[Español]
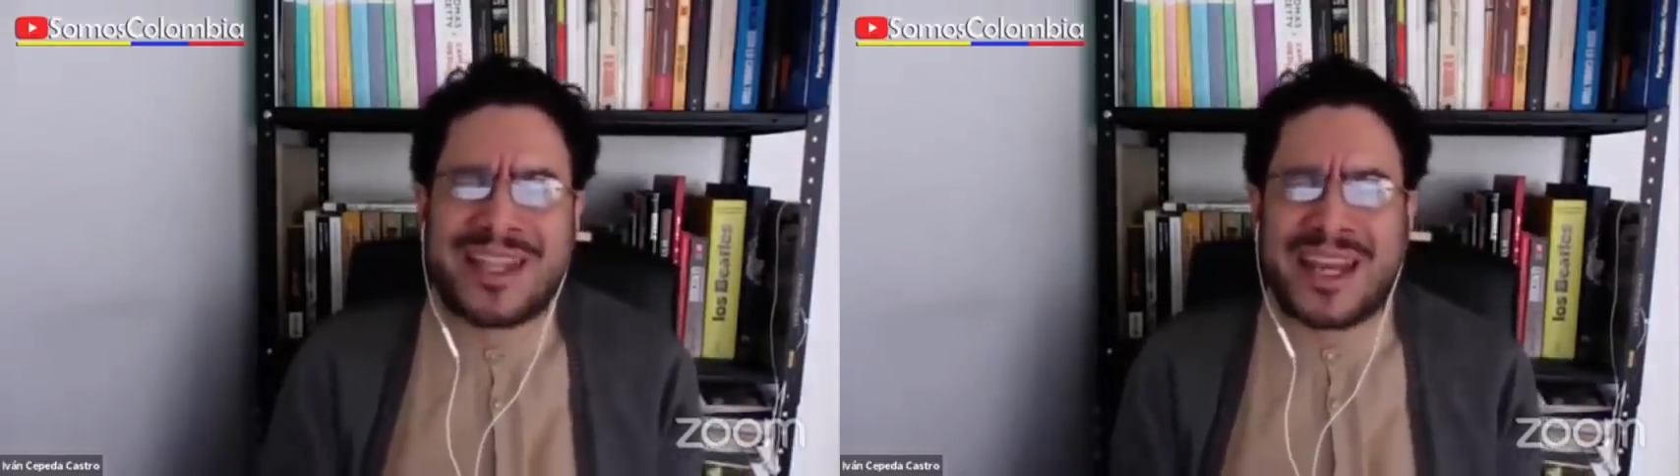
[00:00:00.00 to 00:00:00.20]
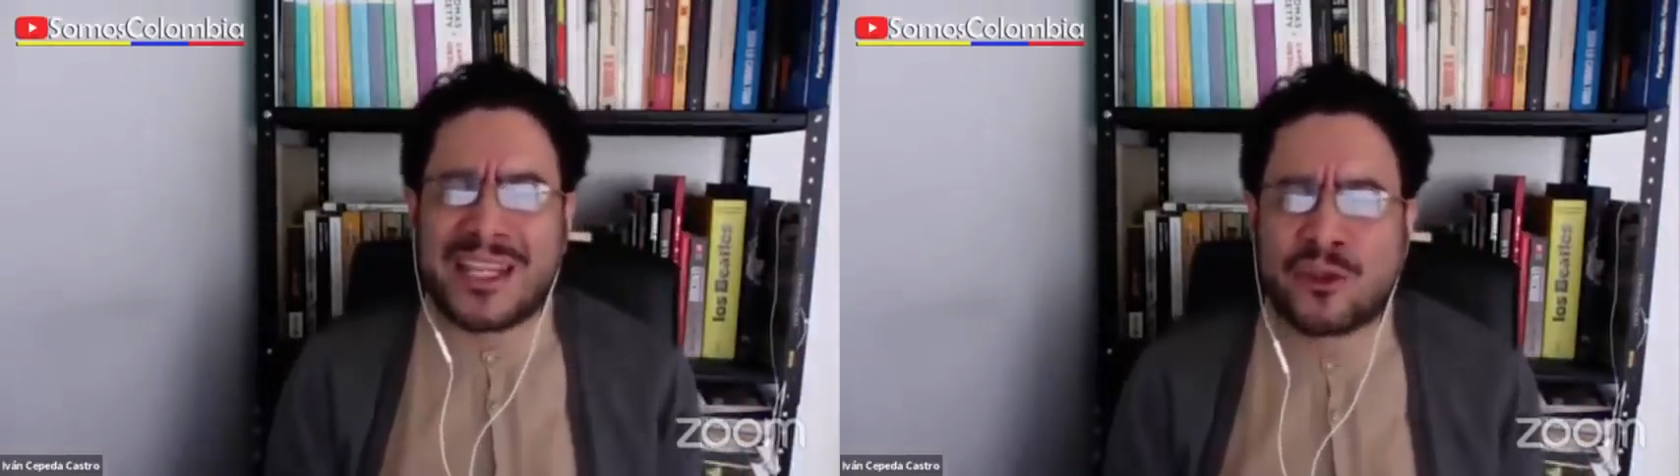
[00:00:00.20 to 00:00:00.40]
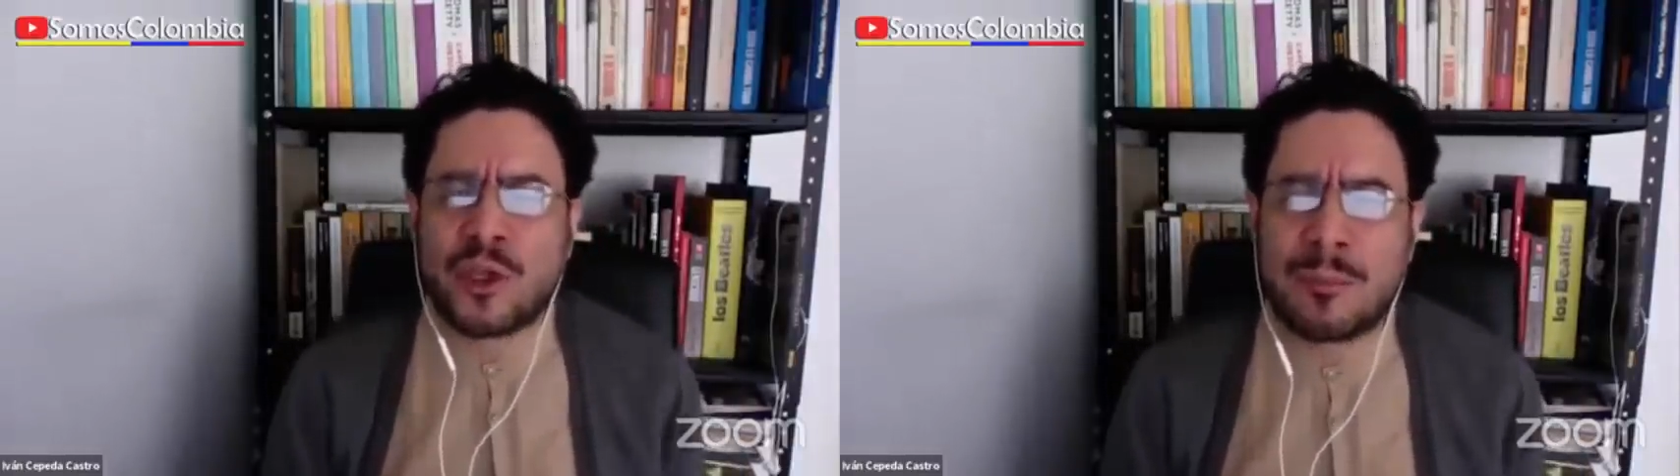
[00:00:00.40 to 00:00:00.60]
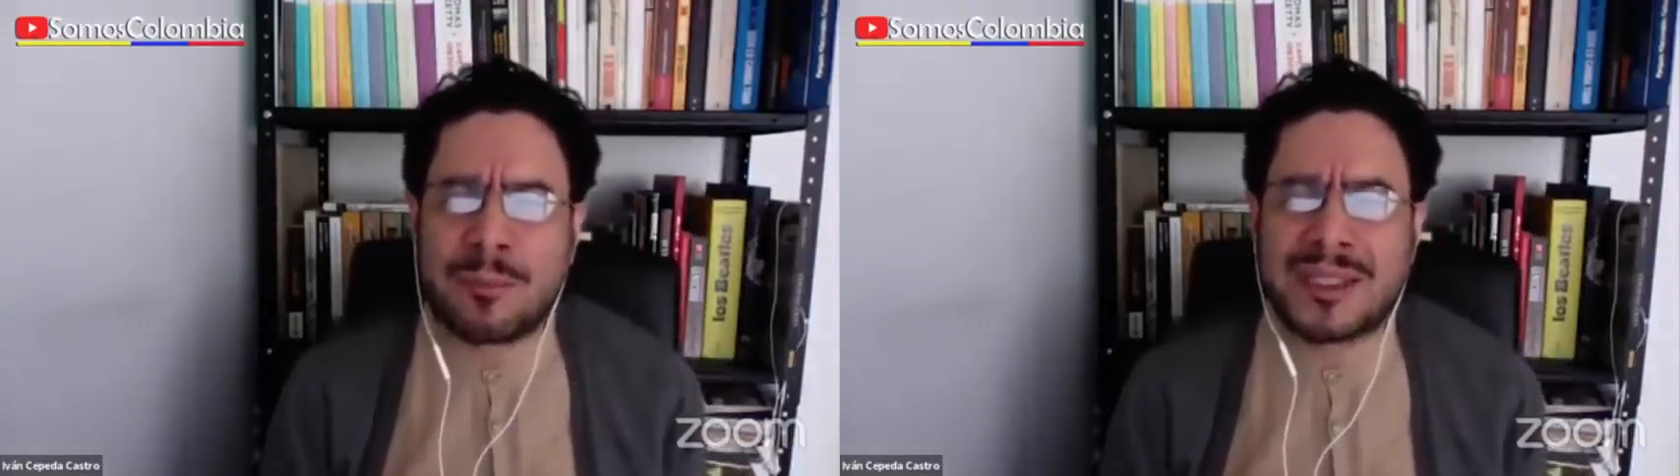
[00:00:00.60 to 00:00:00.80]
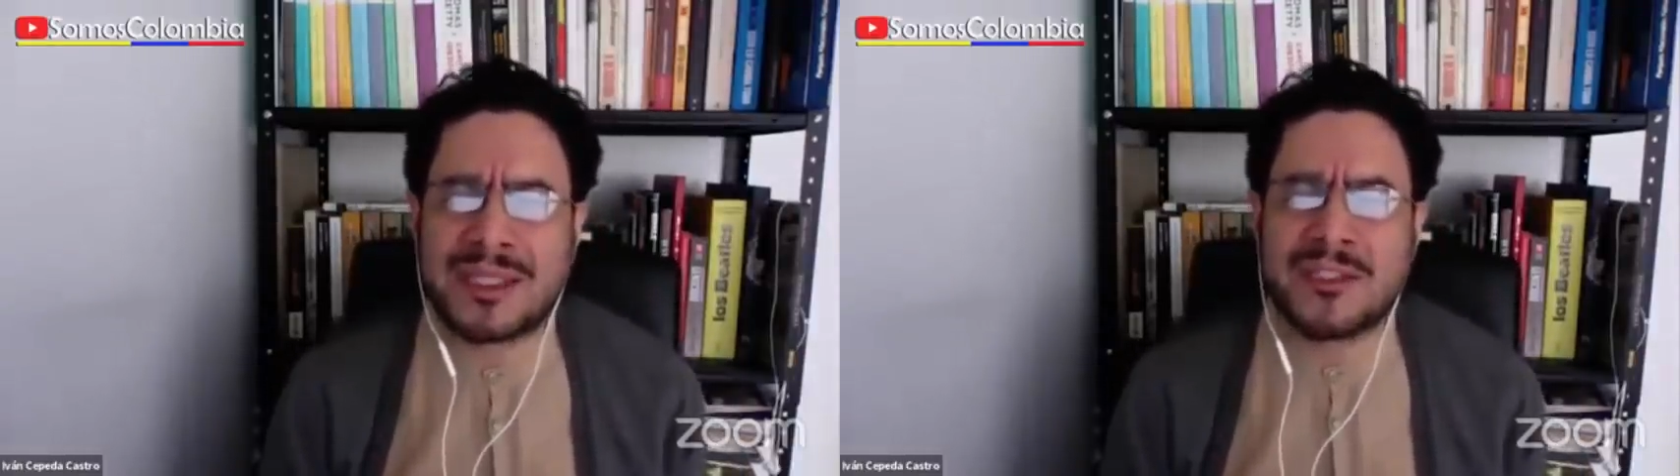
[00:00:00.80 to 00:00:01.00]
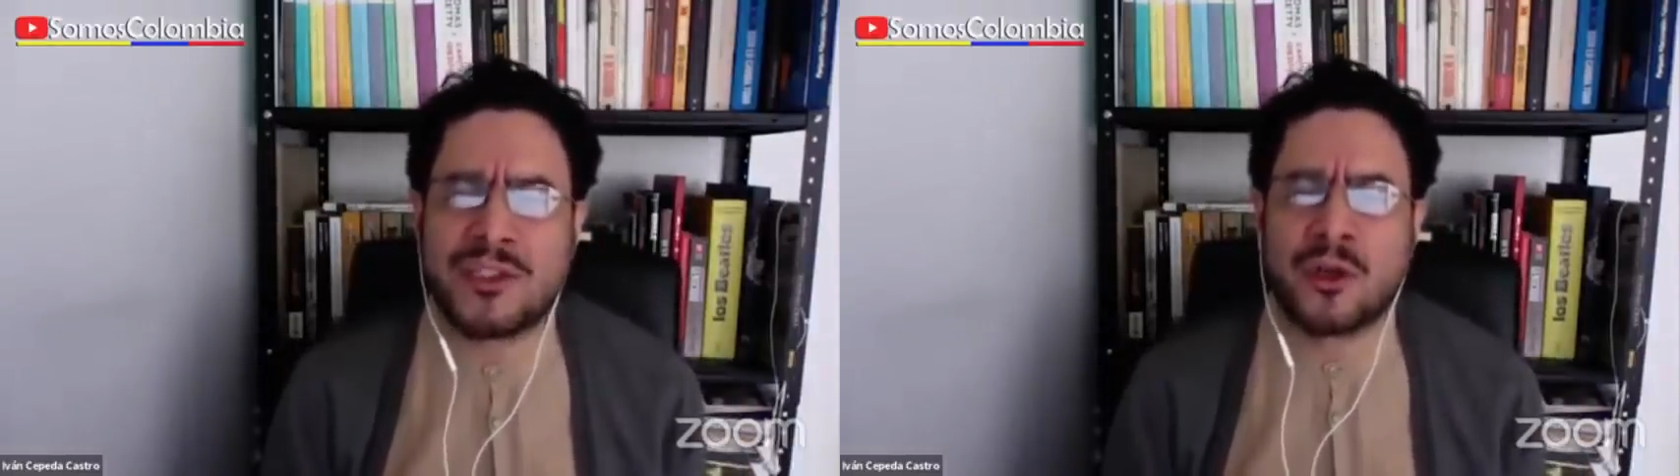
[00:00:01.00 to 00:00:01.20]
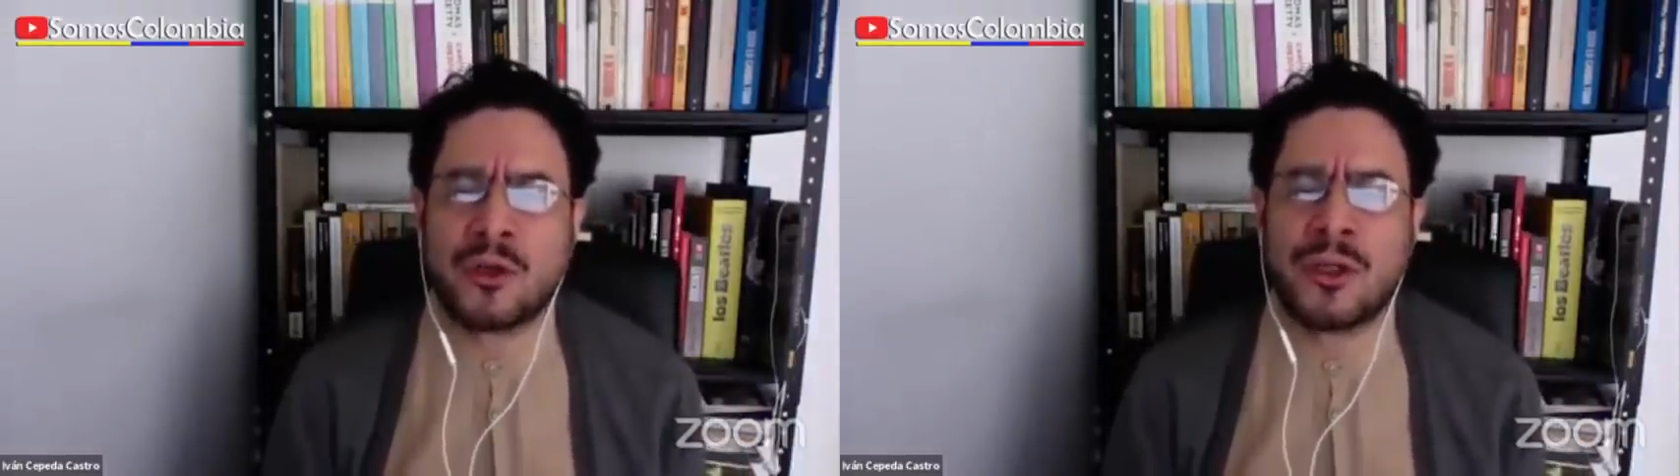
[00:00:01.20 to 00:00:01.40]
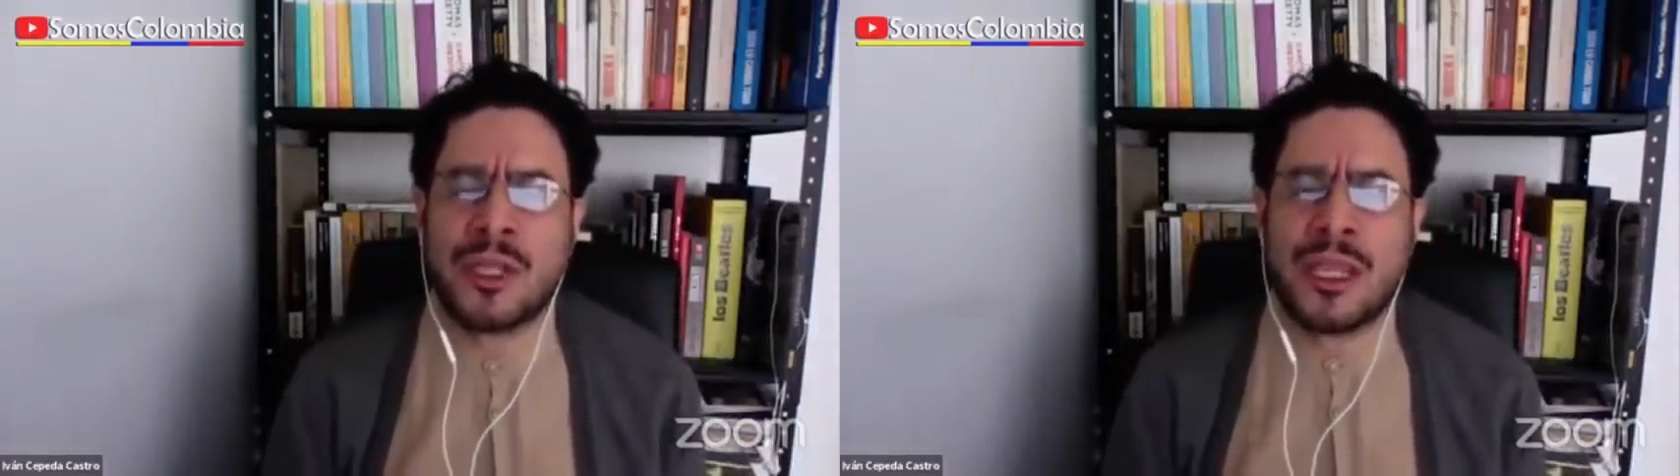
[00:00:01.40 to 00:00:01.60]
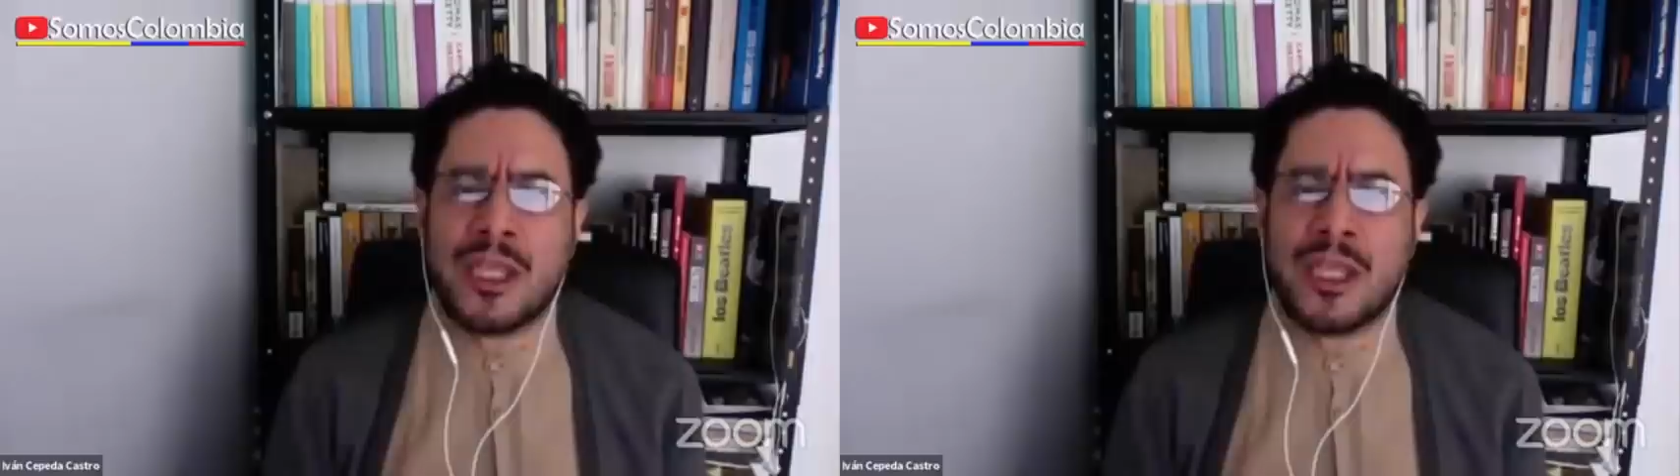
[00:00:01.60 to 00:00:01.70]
derecho de petición